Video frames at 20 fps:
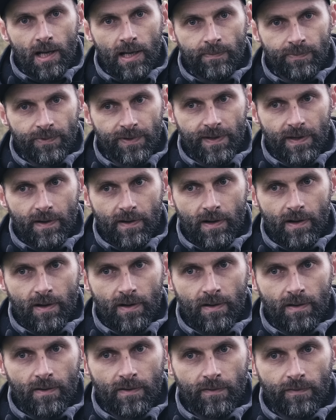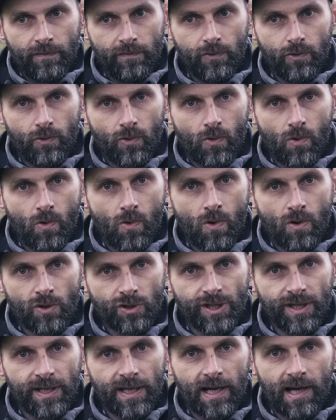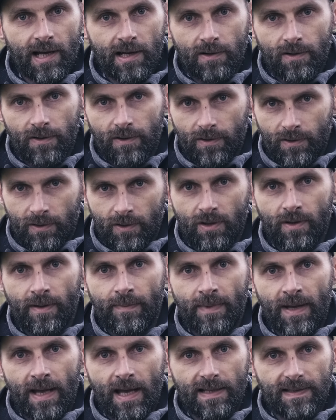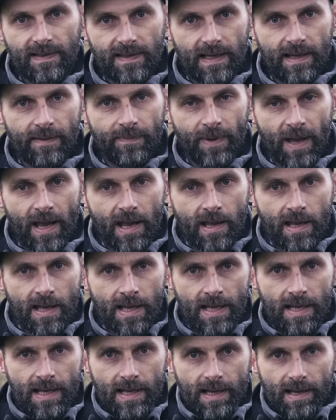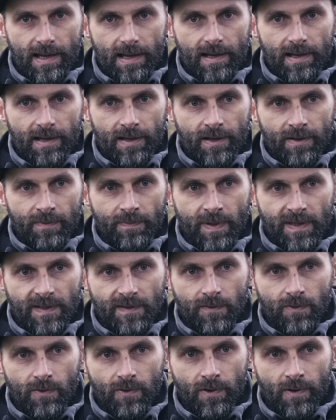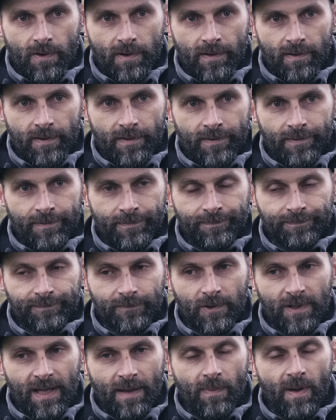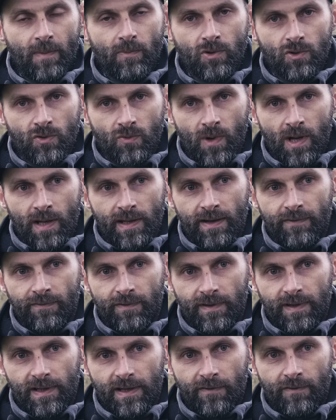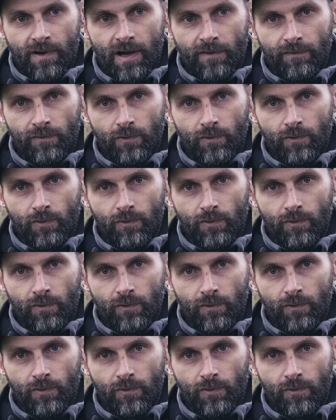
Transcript: et puis un fluoro en général quand même assez épais. Euh, parce qu'on euh, n'a pas besoin d'avoir un